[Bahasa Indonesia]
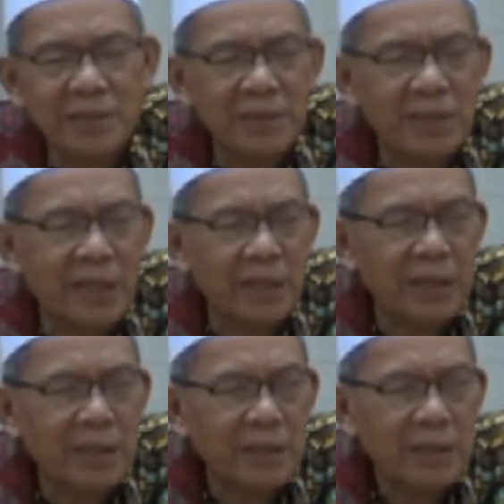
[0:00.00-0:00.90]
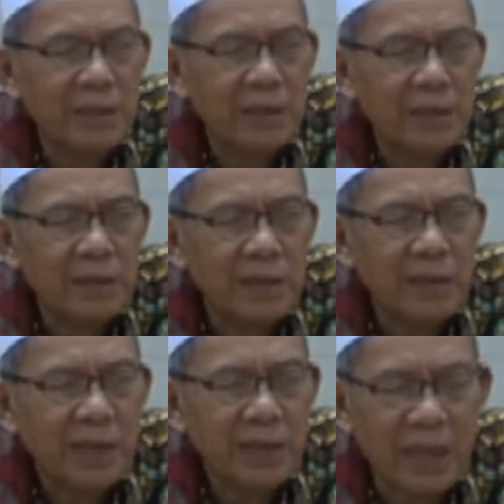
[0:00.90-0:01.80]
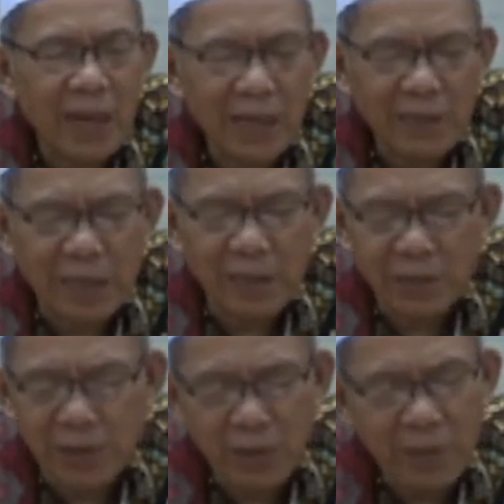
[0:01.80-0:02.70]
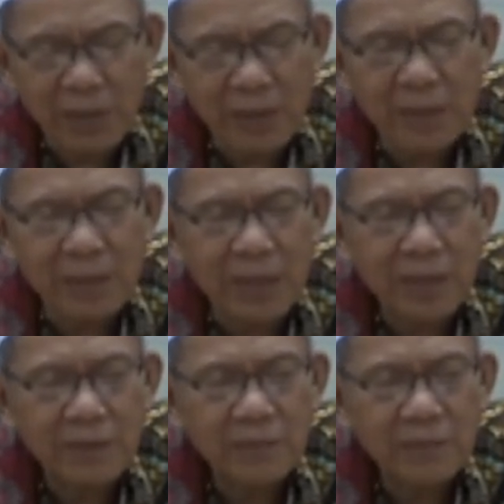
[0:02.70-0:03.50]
si jalan gitu eta tanunuk itu mah teterak